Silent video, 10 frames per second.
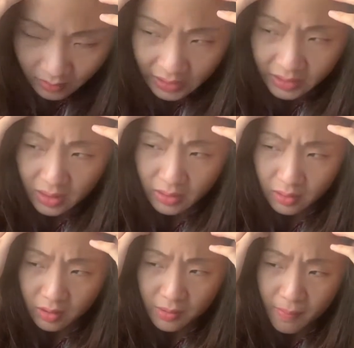cái thế
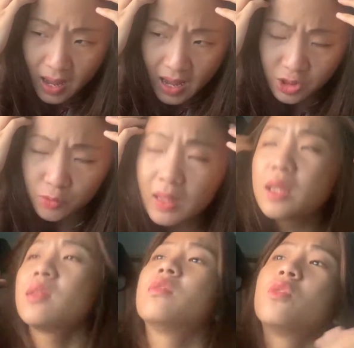giới mà chúng ta
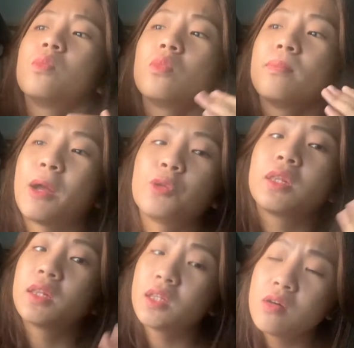sử dụng ma thuật
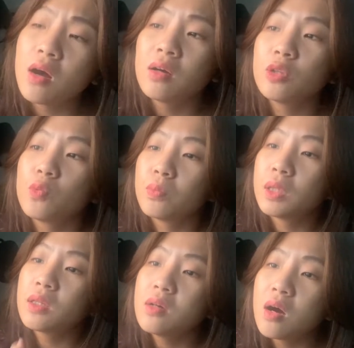xương dùng
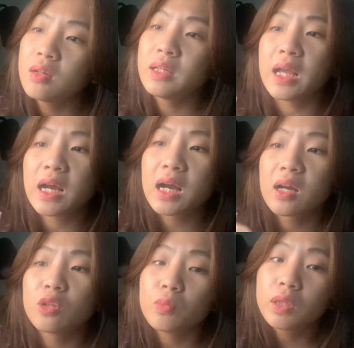xương để
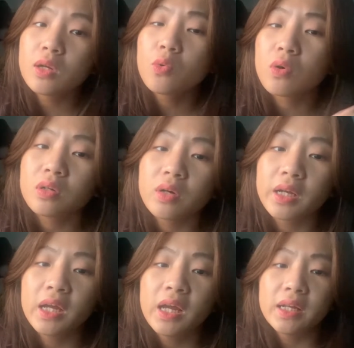dùng xương của
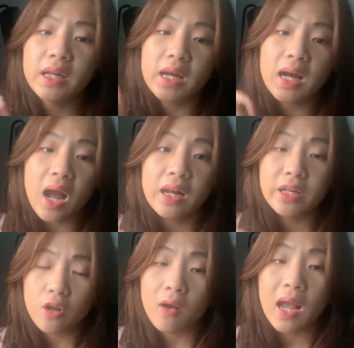người để khắc
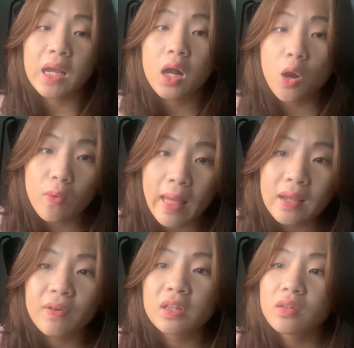lên đó các cái câu lệnh
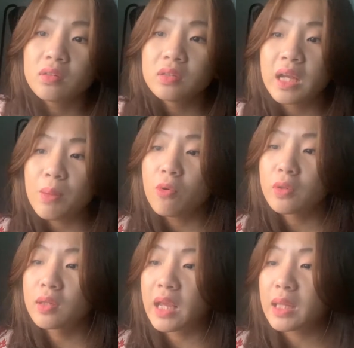và từ những cái bộ
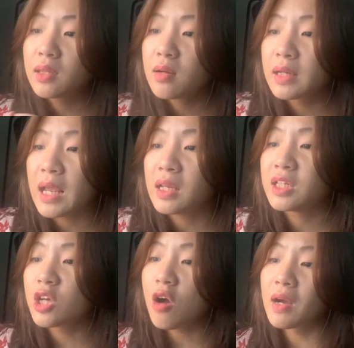cái xương này
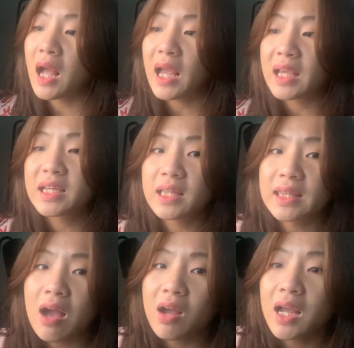cho vào các cái kiến
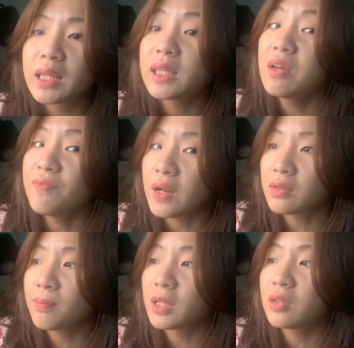tạo các cái sinh vật
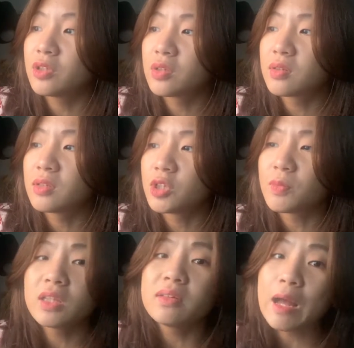mà chúng
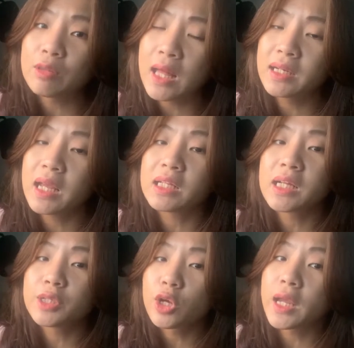ta tự tạo ra để
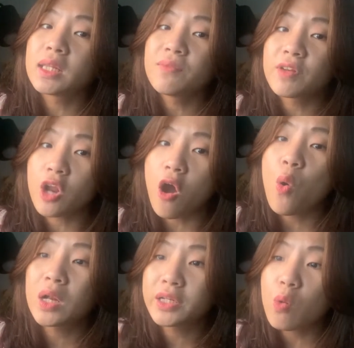khiến cho cái sinh vật đó
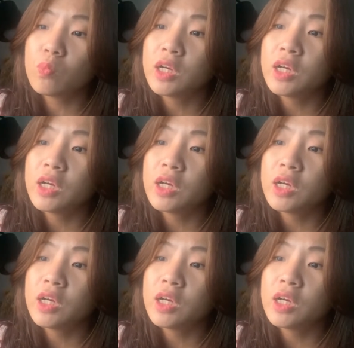hoạt động